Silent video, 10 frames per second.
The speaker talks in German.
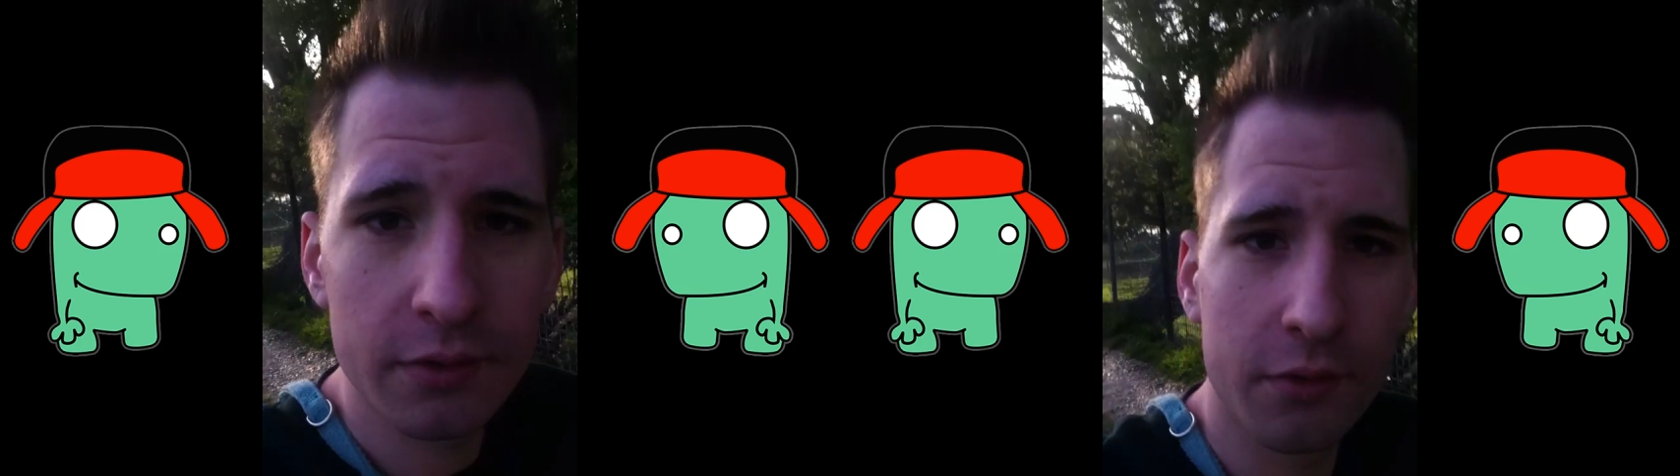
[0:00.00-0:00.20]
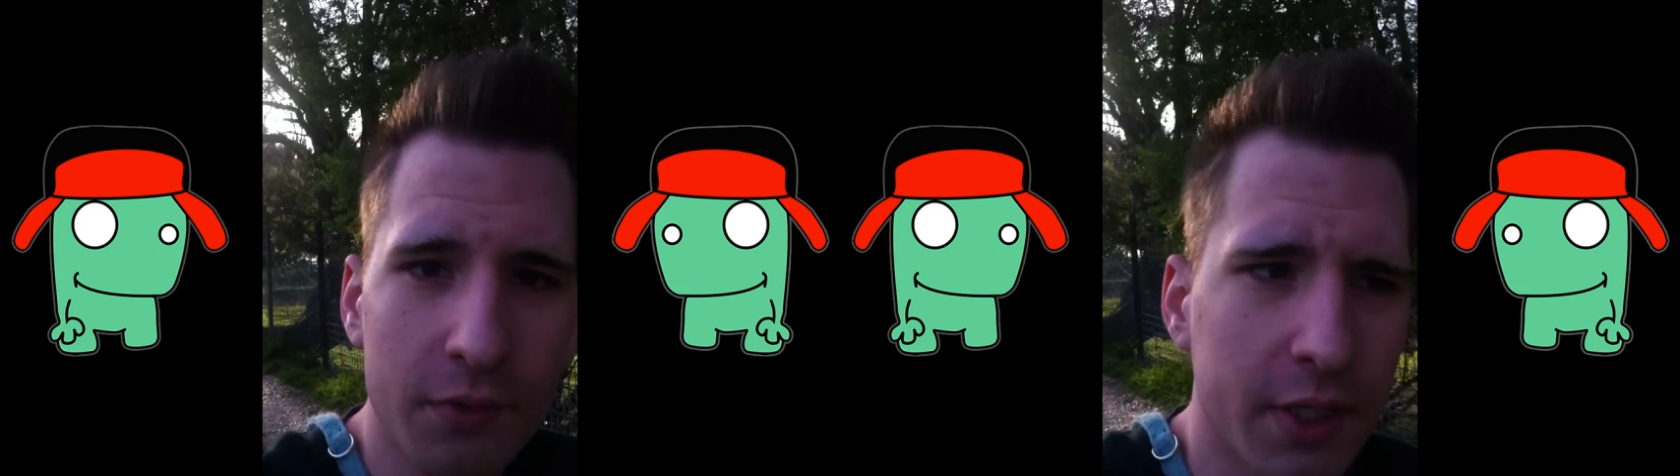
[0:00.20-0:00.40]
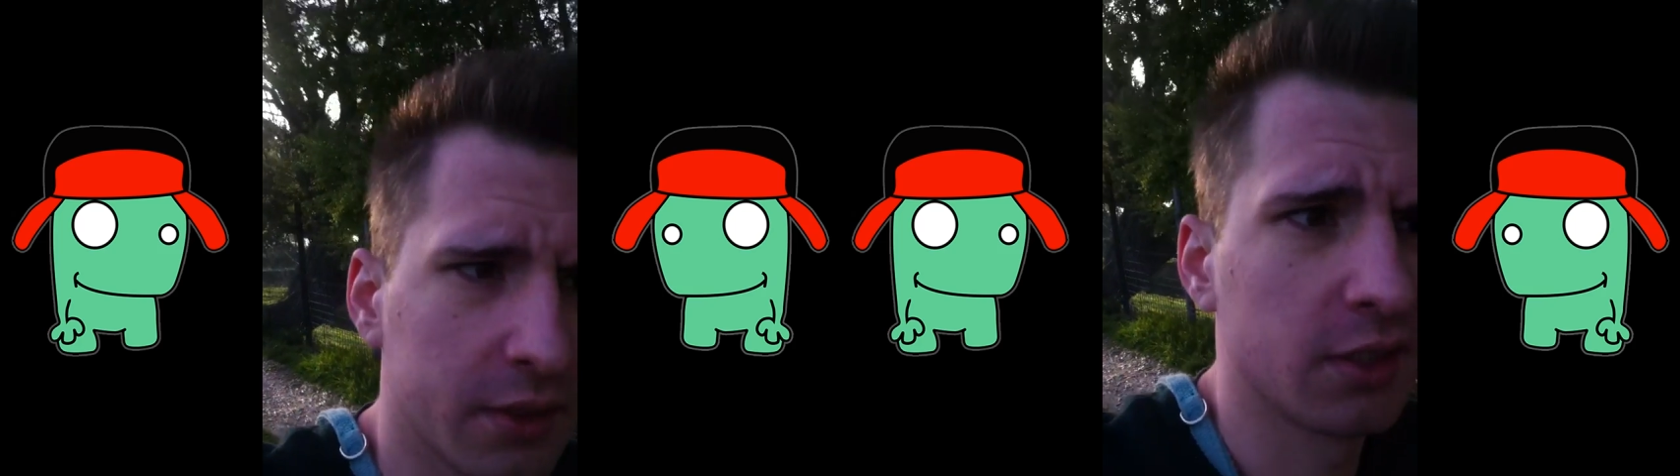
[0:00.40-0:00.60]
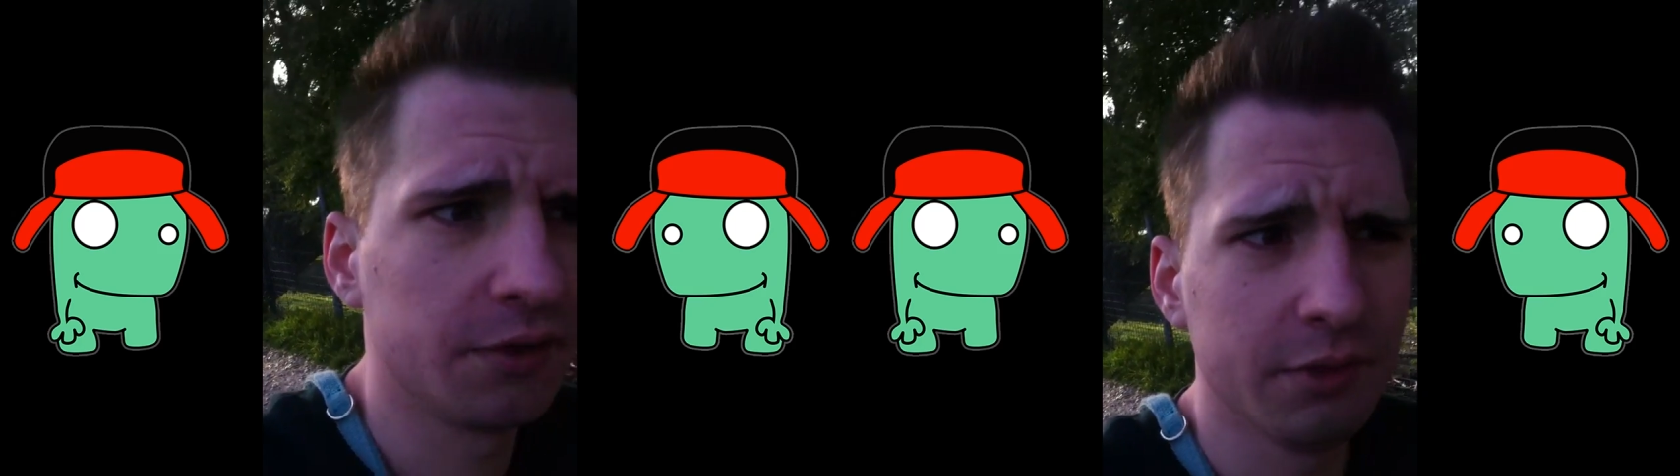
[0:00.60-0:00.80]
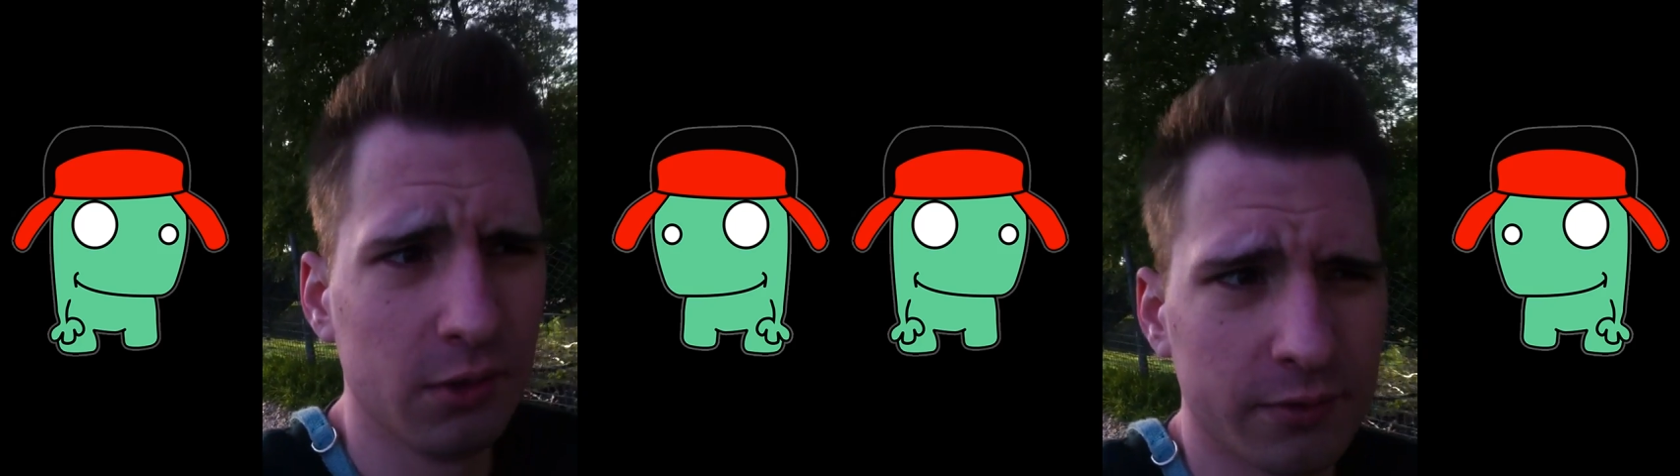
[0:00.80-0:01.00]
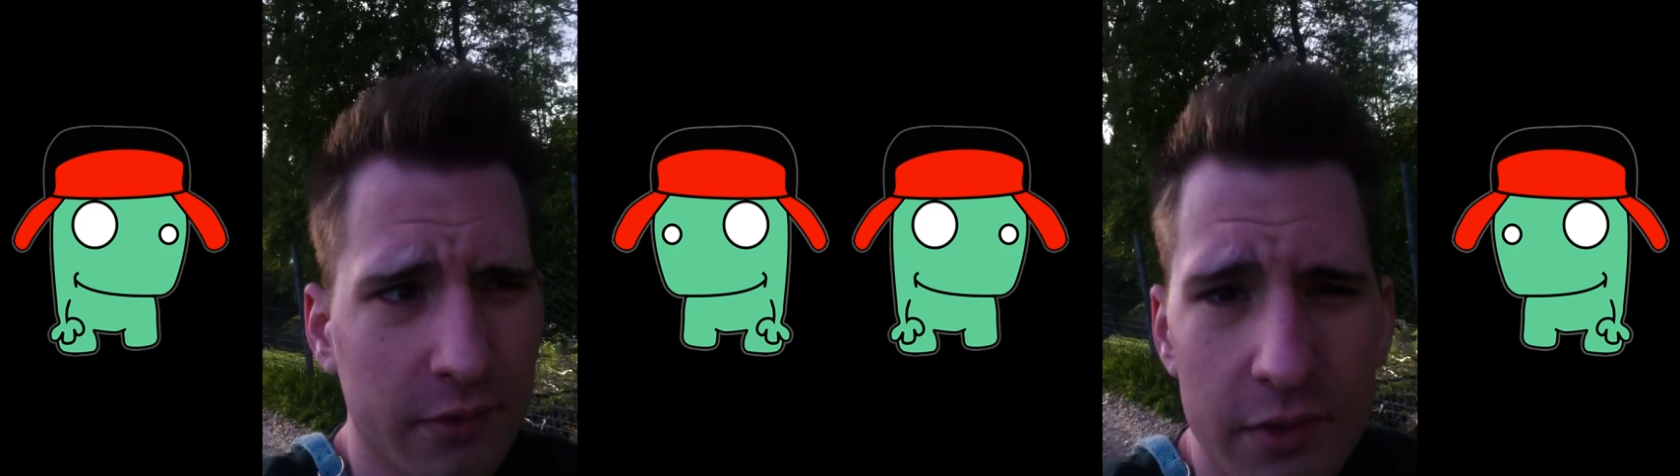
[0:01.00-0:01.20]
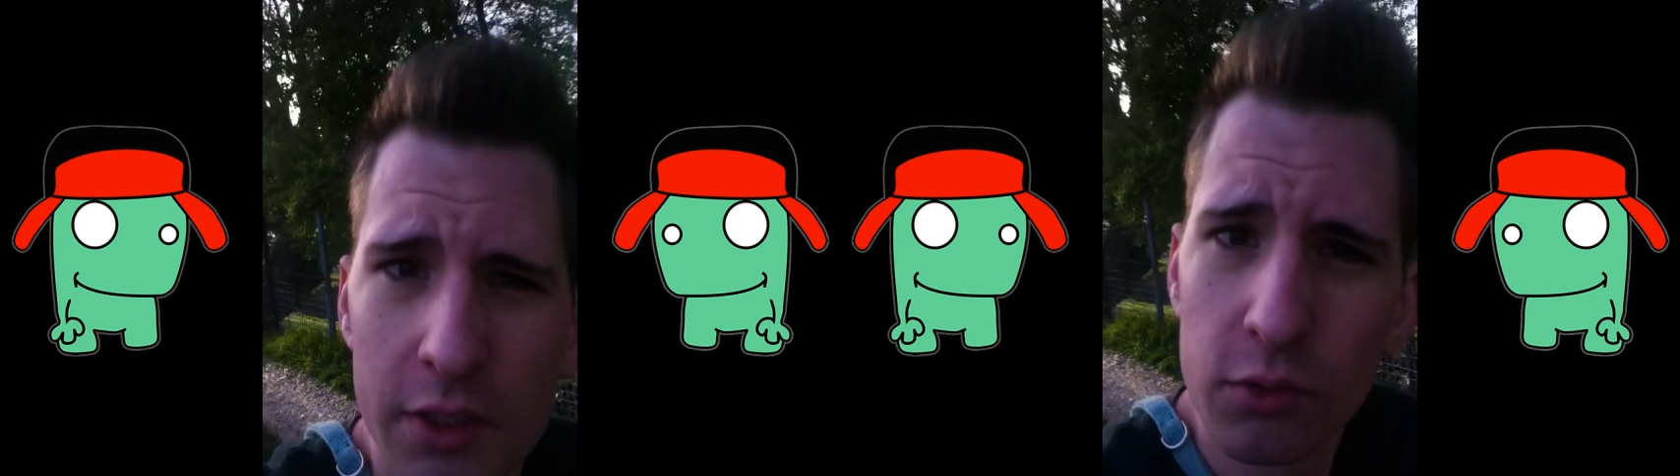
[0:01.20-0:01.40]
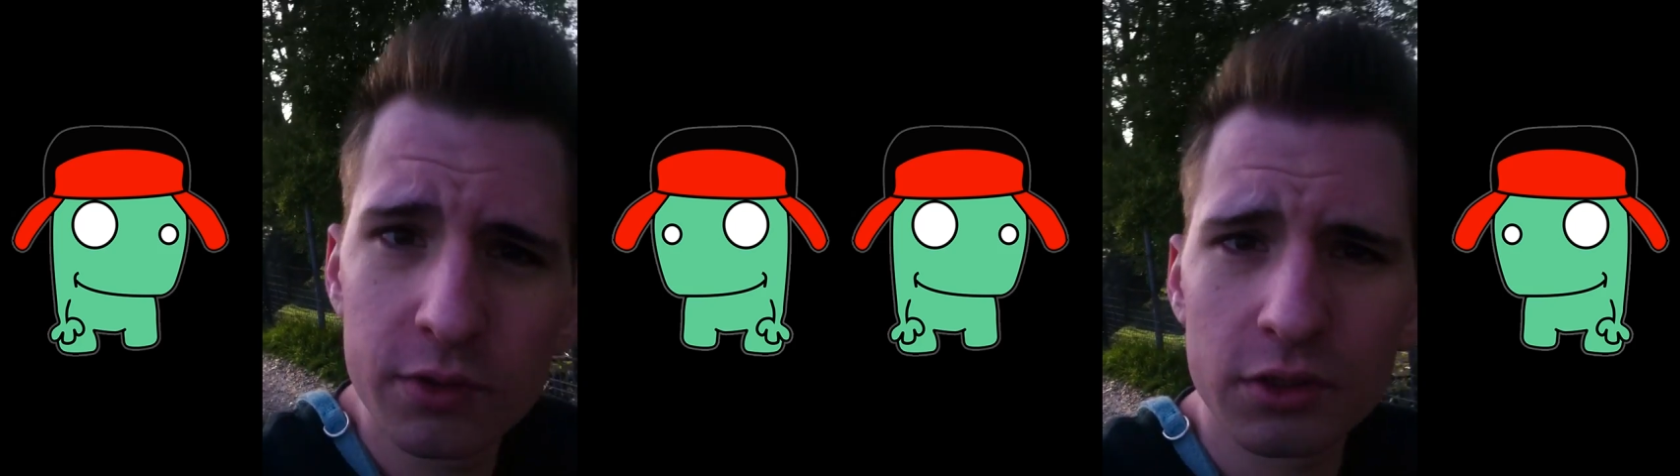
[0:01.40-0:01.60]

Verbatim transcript: man zwei, drei Videos gesehen